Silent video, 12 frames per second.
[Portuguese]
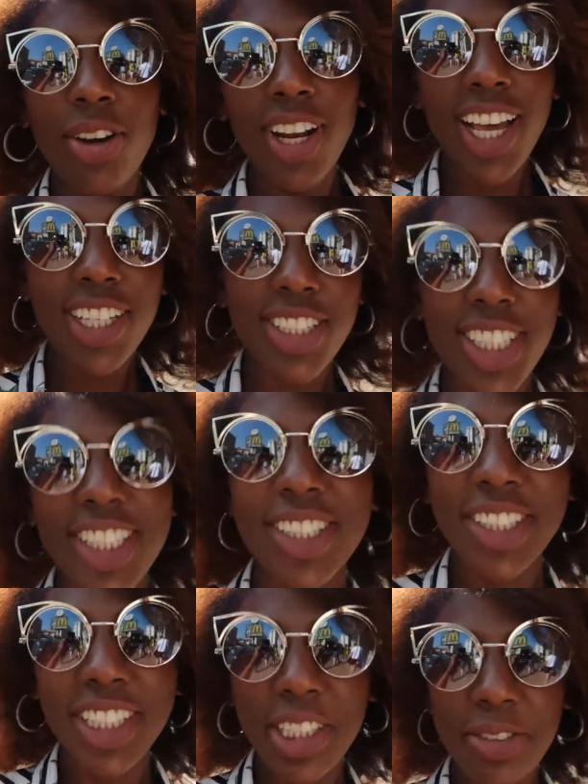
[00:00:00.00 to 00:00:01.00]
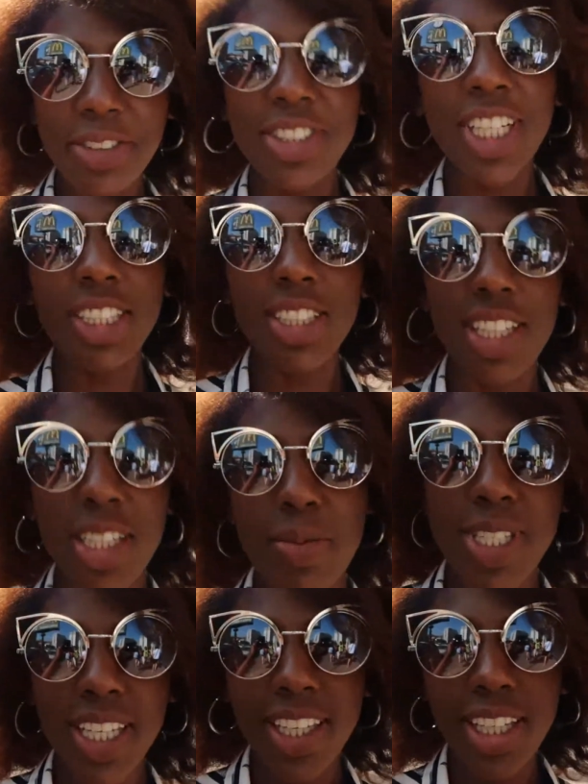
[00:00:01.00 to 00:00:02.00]
Olá, gente! Já
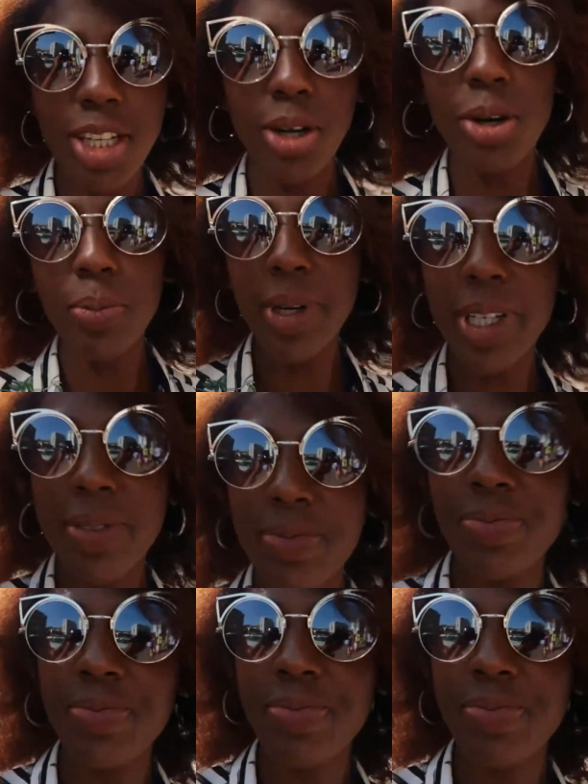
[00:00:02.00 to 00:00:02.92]
chegamos aqui em Roma.